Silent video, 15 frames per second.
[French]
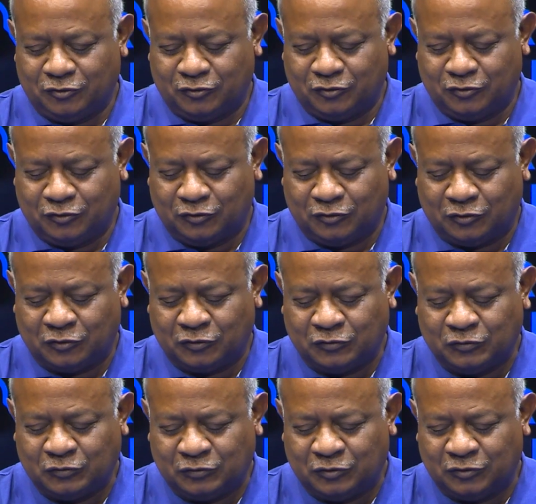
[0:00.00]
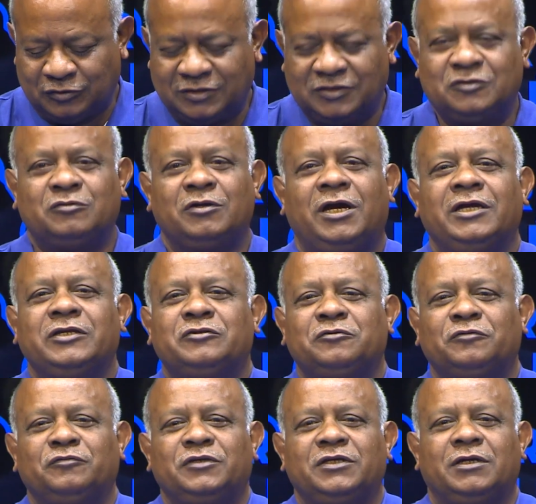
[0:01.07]
de, de, de, et de
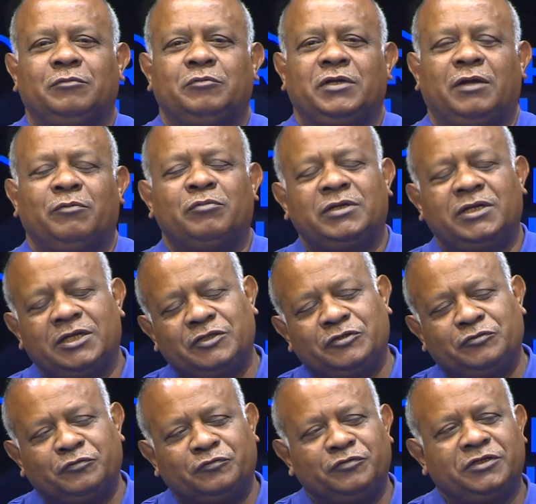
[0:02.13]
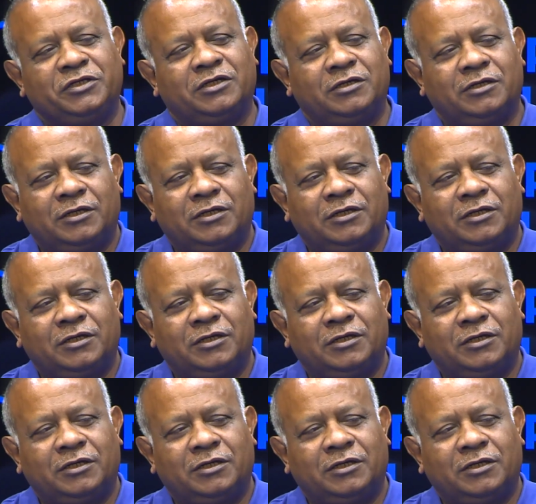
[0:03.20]
souvenirs, un souvenir,